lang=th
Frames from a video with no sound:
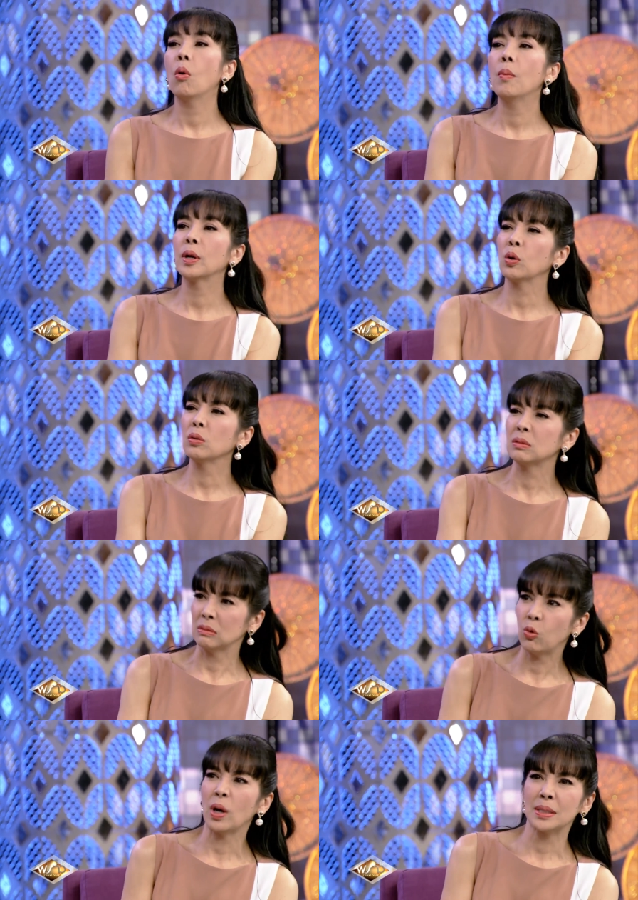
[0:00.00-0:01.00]
อ
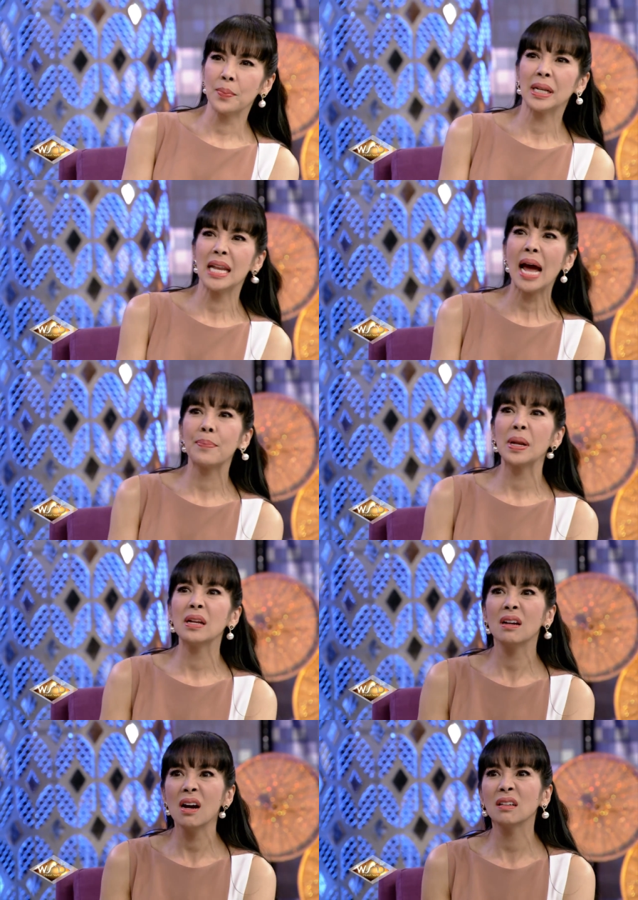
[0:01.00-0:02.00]
กว่าจะมันได้เป็นเรื่อง